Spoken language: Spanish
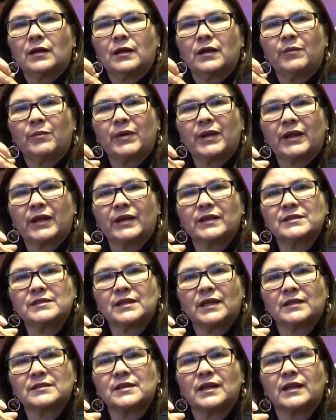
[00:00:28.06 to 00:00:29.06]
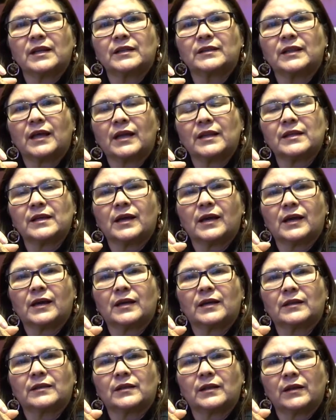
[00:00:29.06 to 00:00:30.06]
emergencia sanitaria
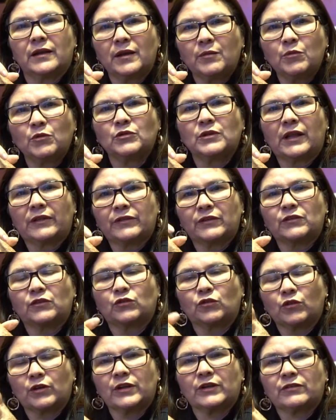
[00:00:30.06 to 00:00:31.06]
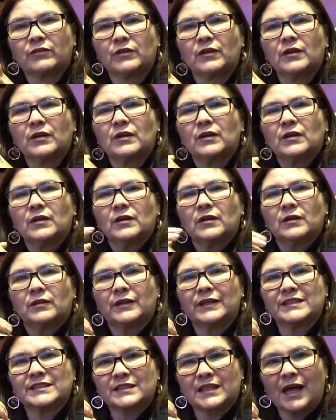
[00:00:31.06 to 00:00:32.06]
que tenemos, las decisiones
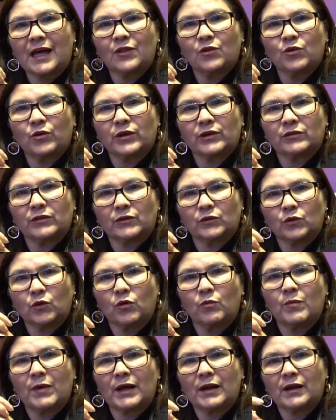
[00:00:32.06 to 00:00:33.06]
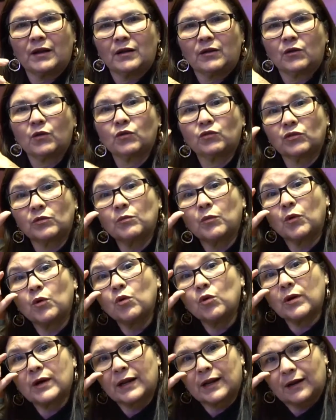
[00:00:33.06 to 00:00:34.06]
de Estado que se toman nos
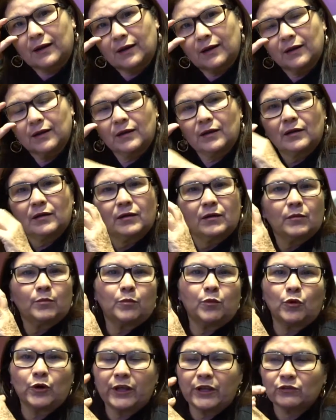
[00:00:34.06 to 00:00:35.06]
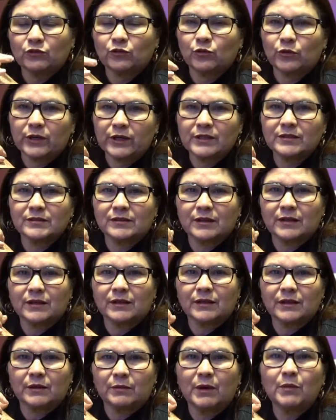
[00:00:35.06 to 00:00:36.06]
involucran. Por eso es
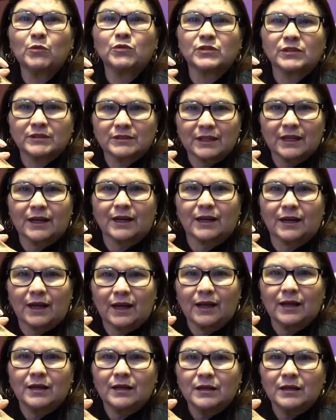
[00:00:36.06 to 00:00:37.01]
que debemos estar acá.